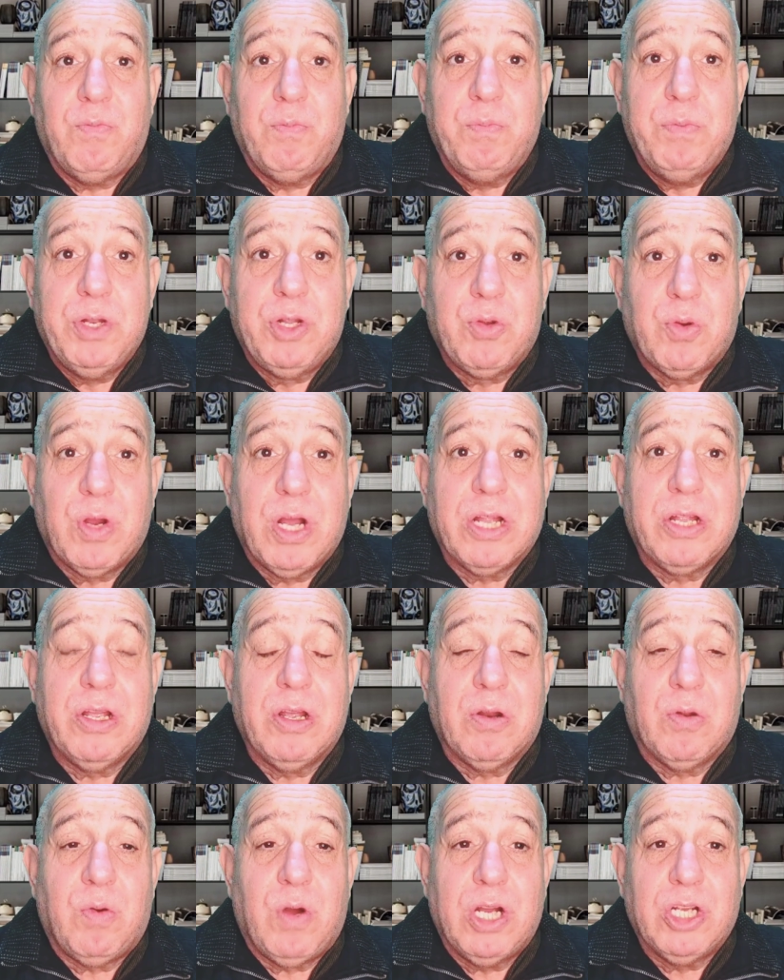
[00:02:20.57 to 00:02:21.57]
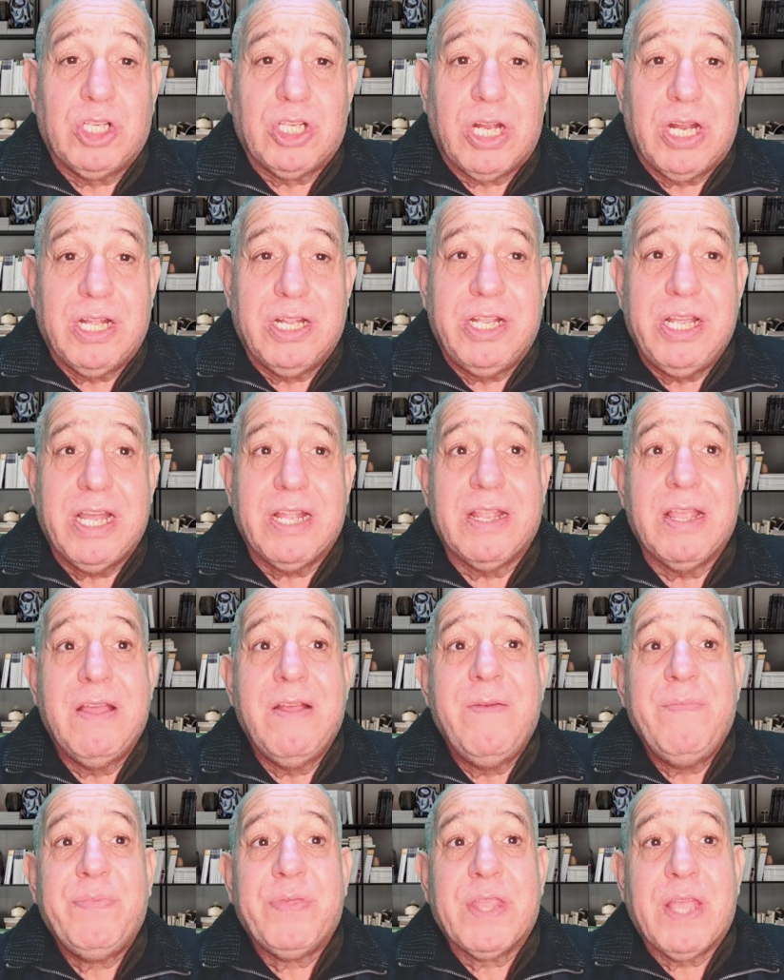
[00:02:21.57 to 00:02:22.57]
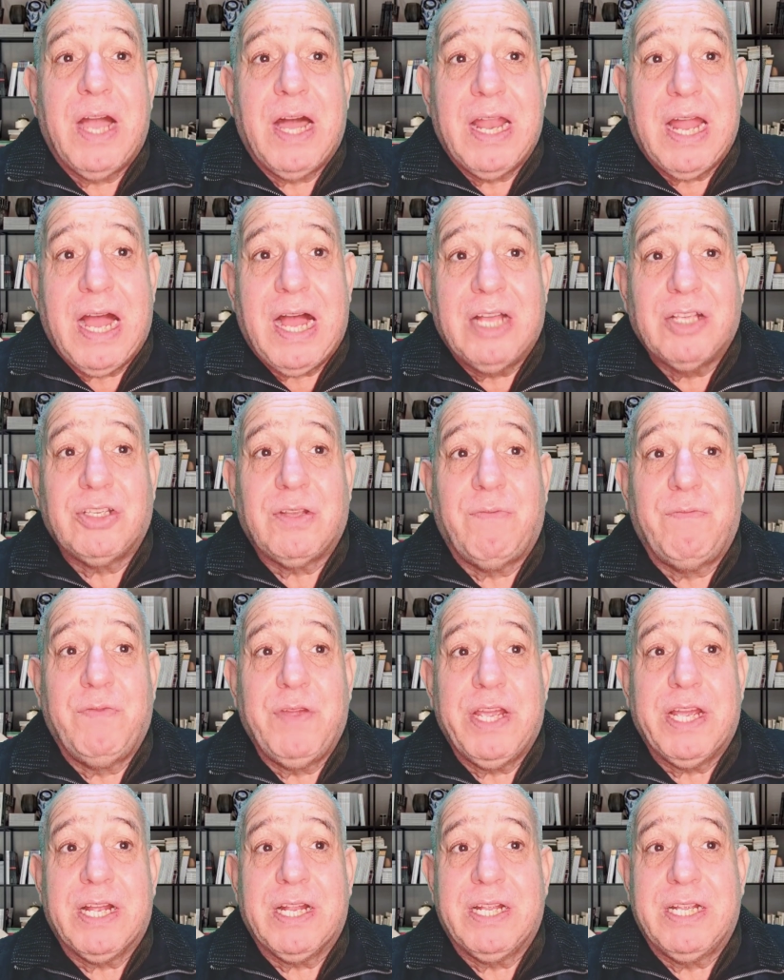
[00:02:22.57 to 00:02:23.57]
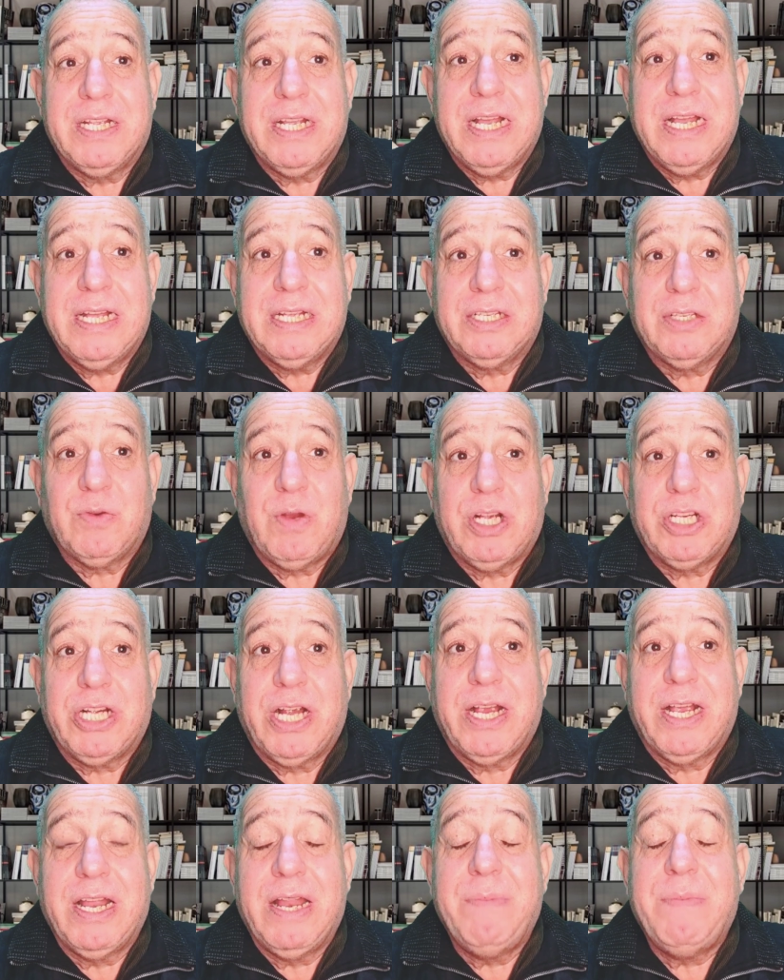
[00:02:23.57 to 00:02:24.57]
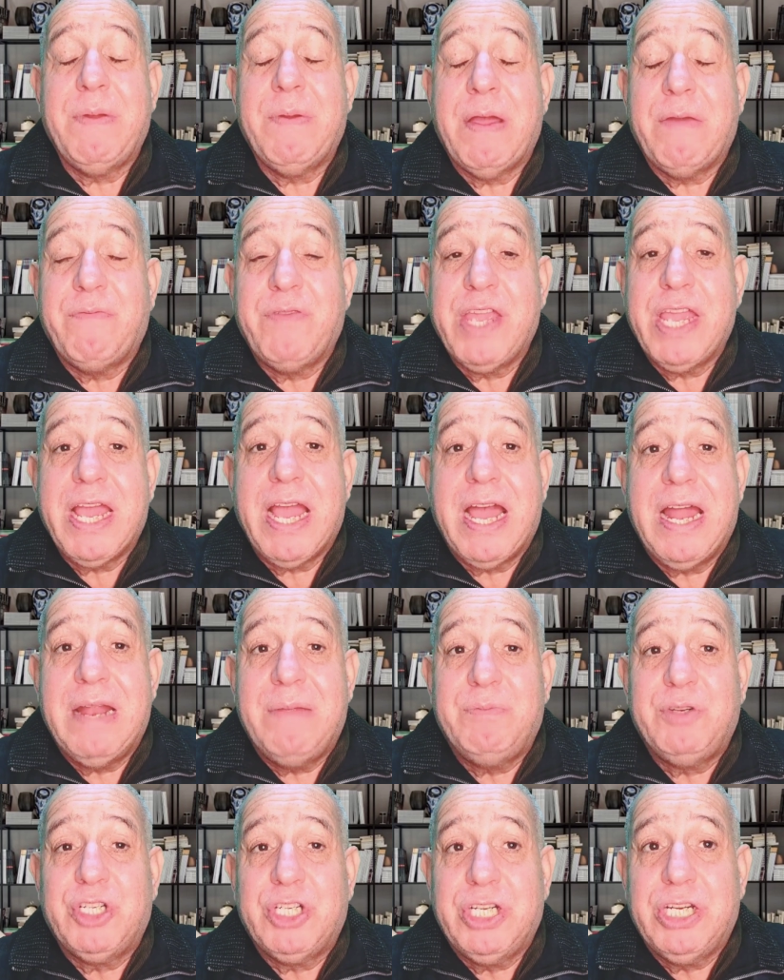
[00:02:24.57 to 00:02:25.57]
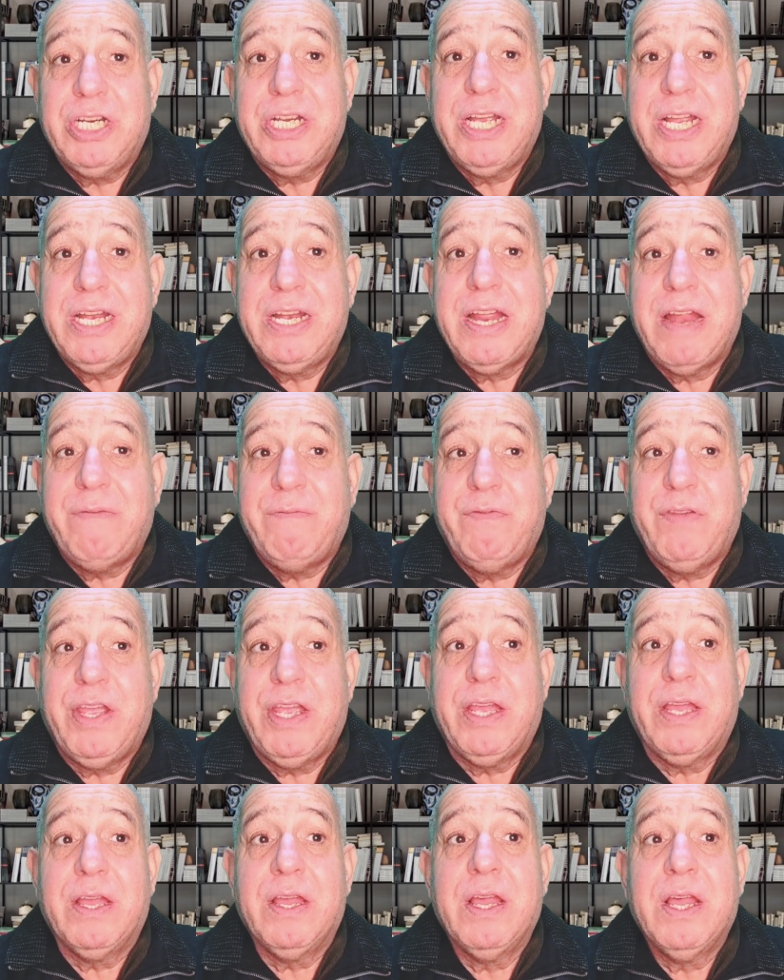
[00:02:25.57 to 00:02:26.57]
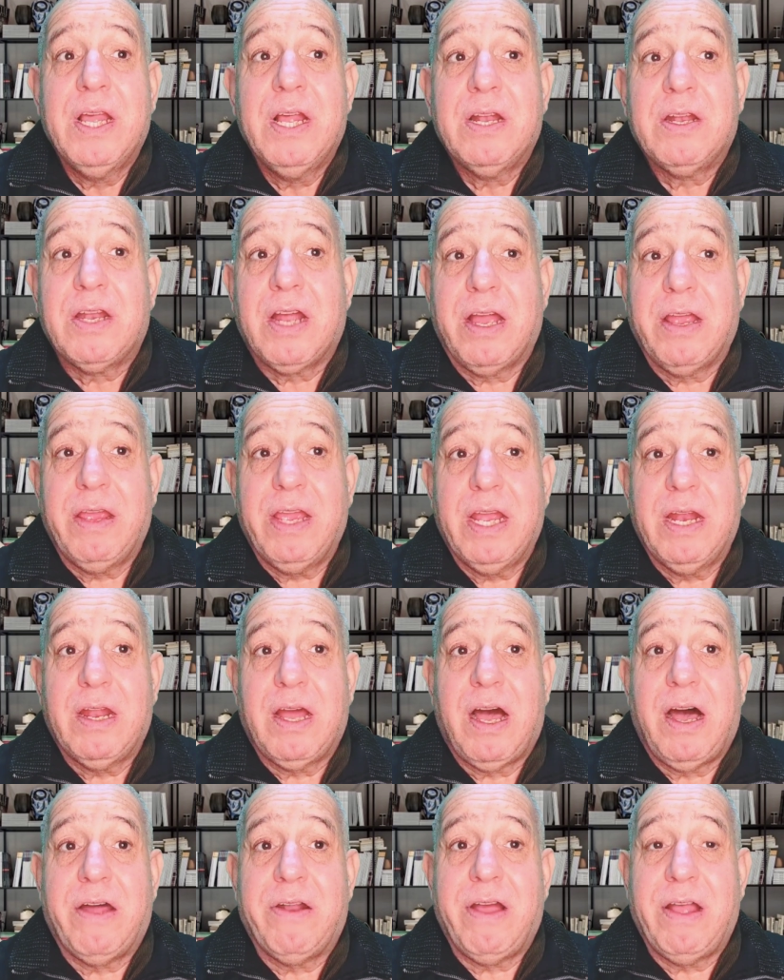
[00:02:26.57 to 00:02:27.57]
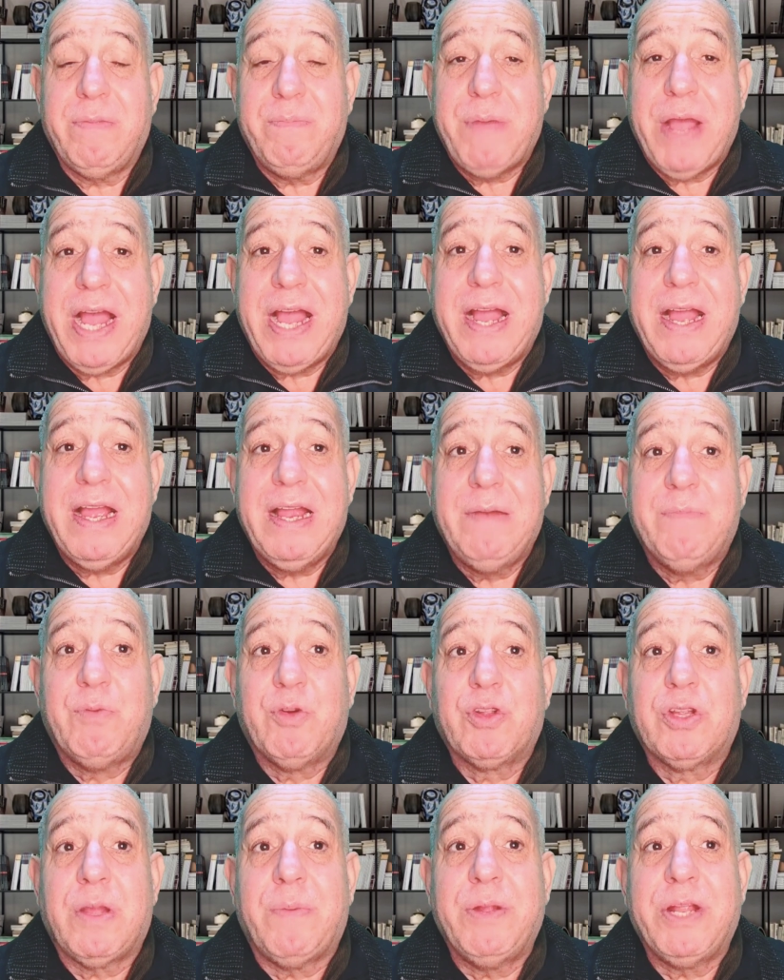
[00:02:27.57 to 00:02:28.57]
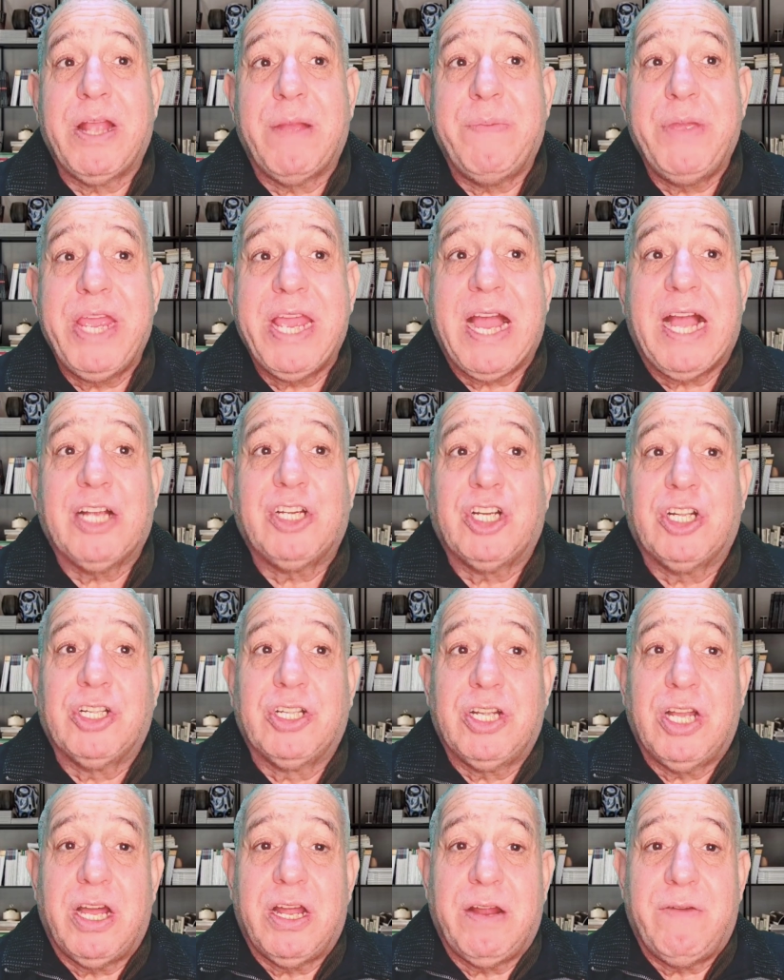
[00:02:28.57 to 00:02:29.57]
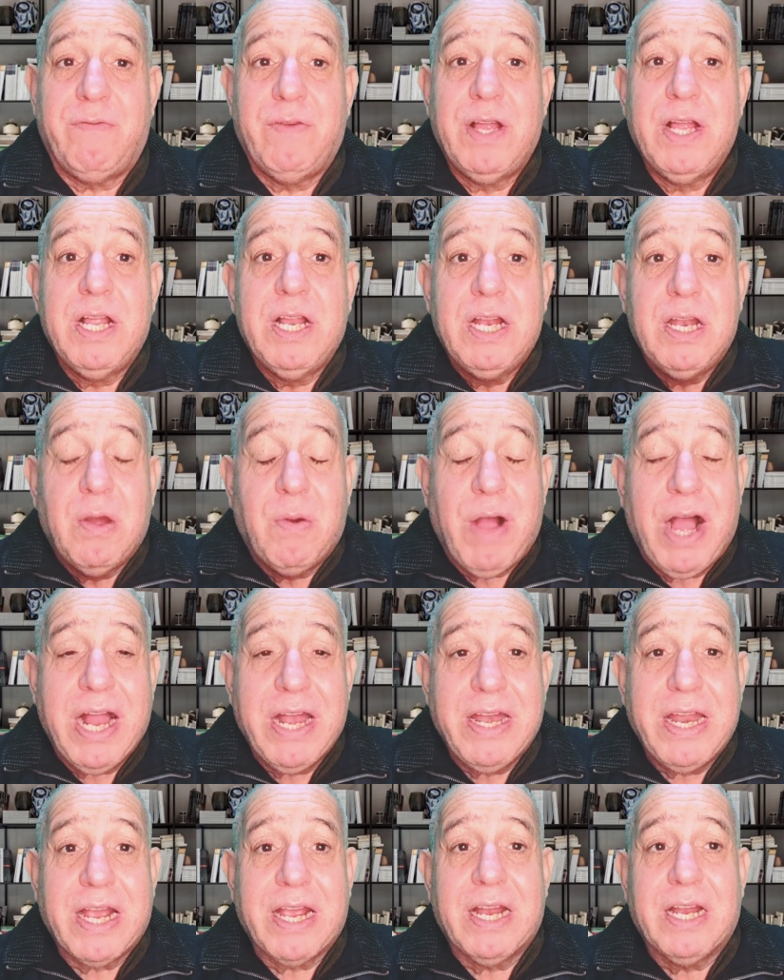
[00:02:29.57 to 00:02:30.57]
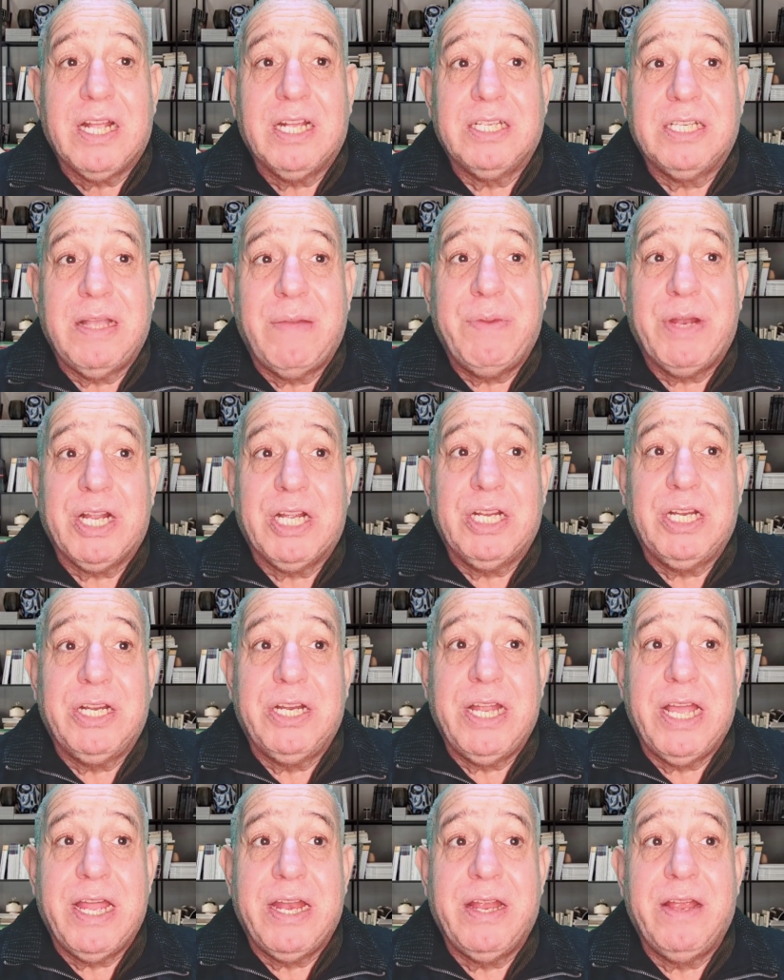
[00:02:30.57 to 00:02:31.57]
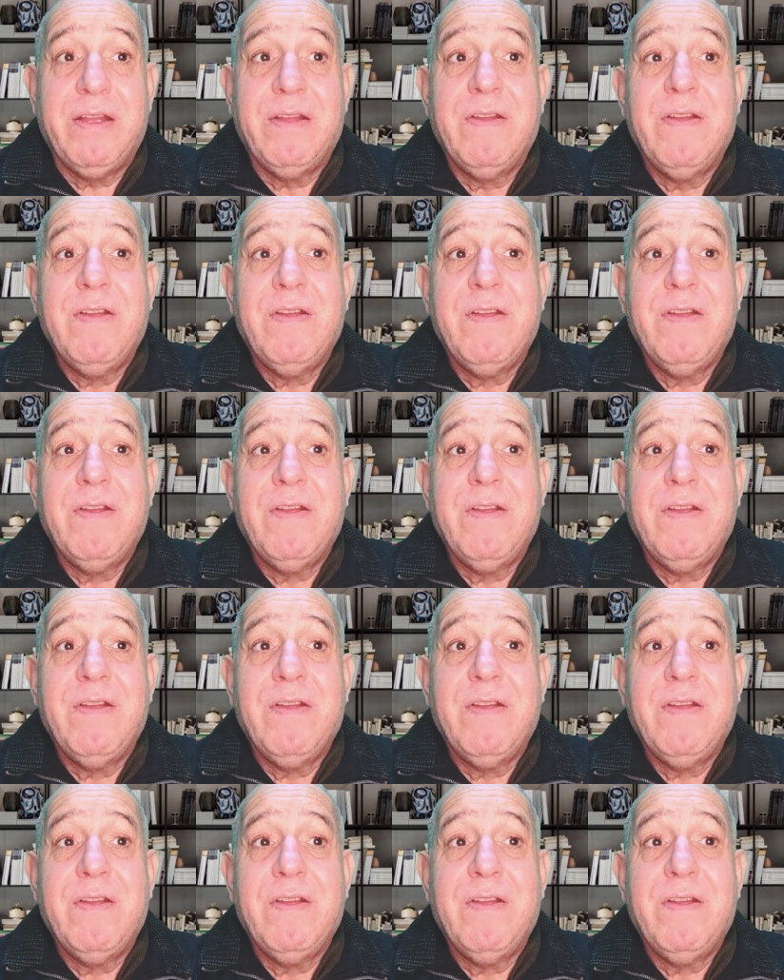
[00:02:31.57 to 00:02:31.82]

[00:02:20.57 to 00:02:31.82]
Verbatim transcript: بتوجد الحويصلات ديت على عصب فيه احساس وعشان كده بيبقى فيه ألم شديد جدا فيه طيب الاعراض بقى المرتبطه بيه عشان تعرف لو عندك الحزام الناري